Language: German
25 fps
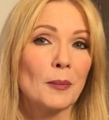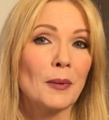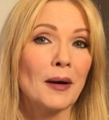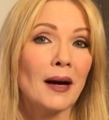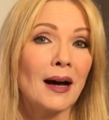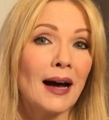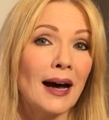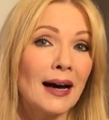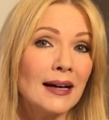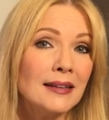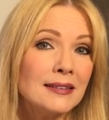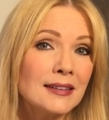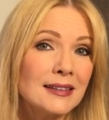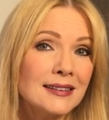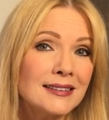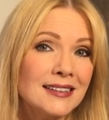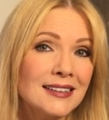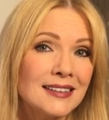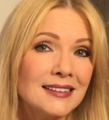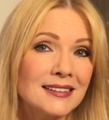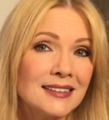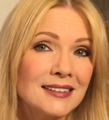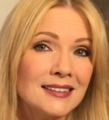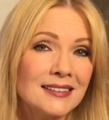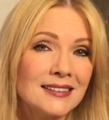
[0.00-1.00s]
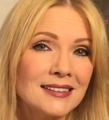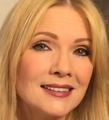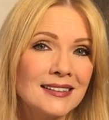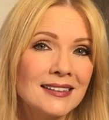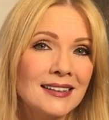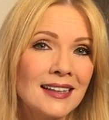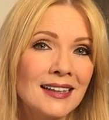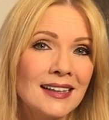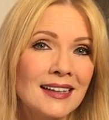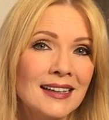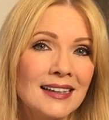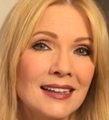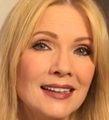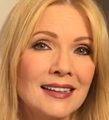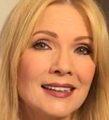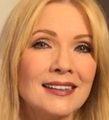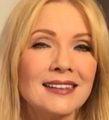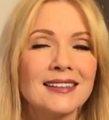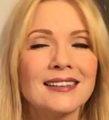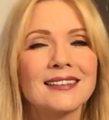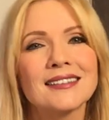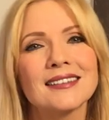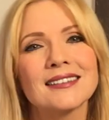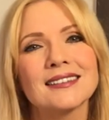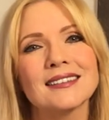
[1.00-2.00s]
Berater tätig sind,
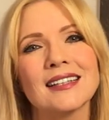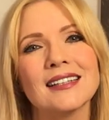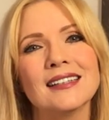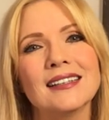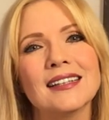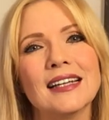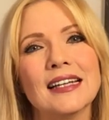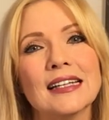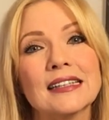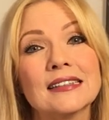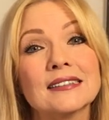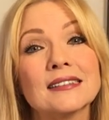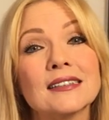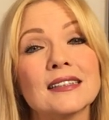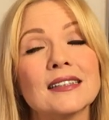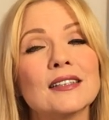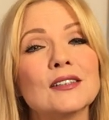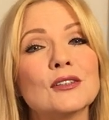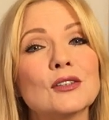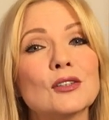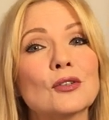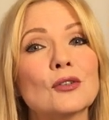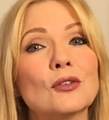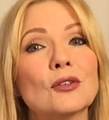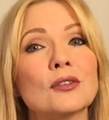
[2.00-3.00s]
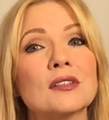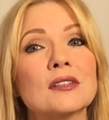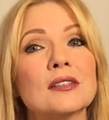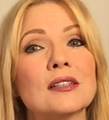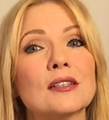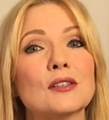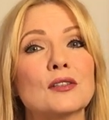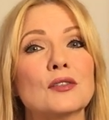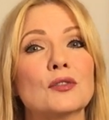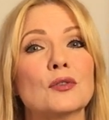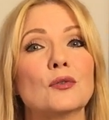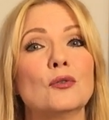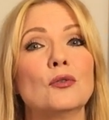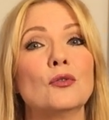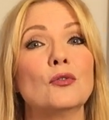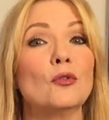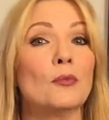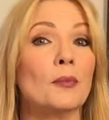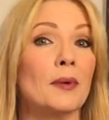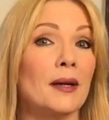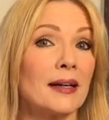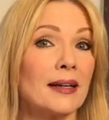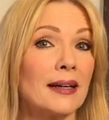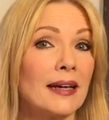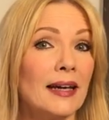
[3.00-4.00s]
ist das eine exzellente Konstellation, um
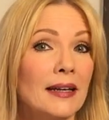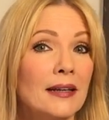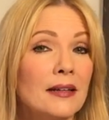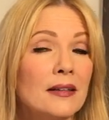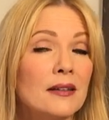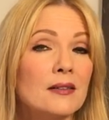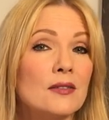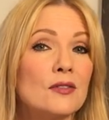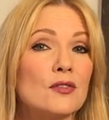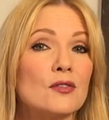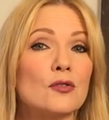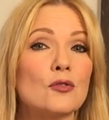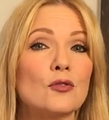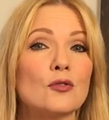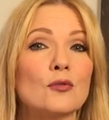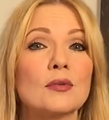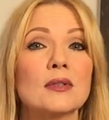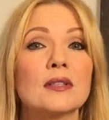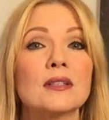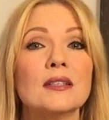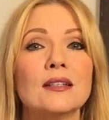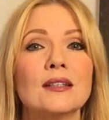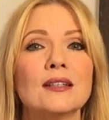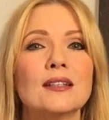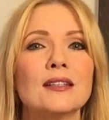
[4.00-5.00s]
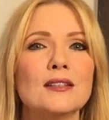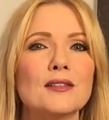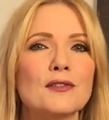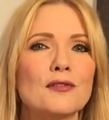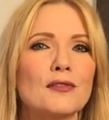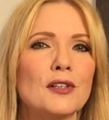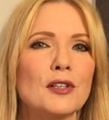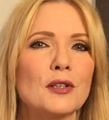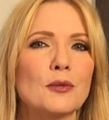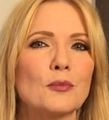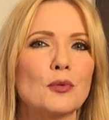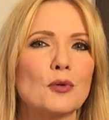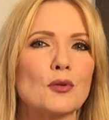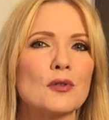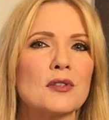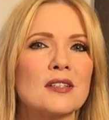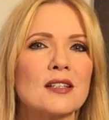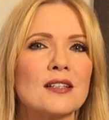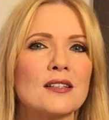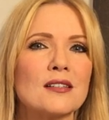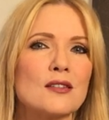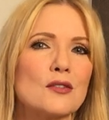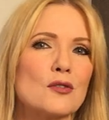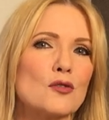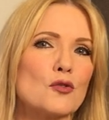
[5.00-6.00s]
Erkenntnisse über die kniffligen
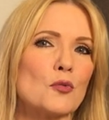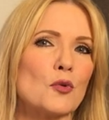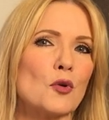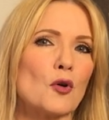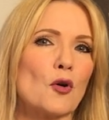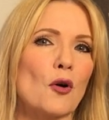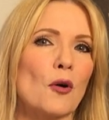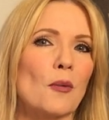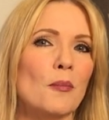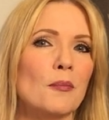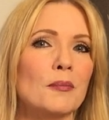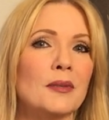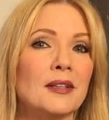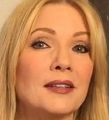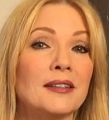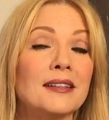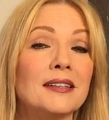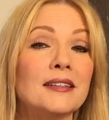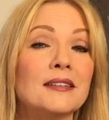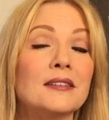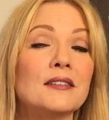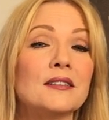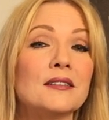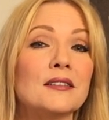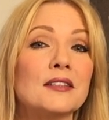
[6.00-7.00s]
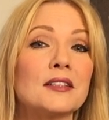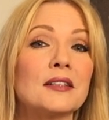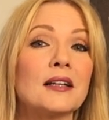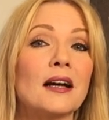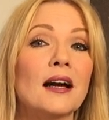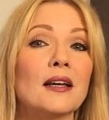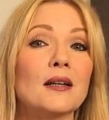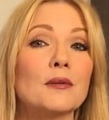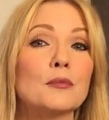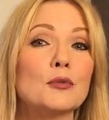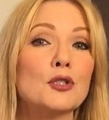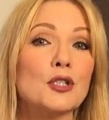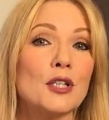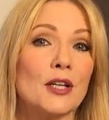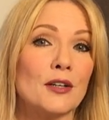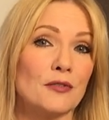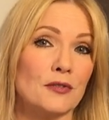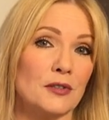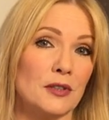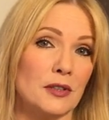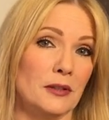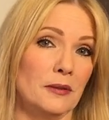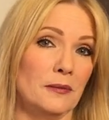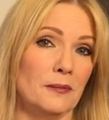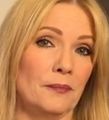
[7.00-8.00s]
Prozesse zu bekommen, mit denen Sie sich gerade
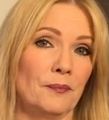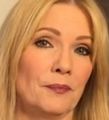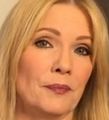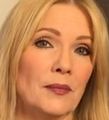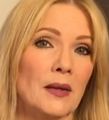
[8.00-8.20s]
beschäftigen.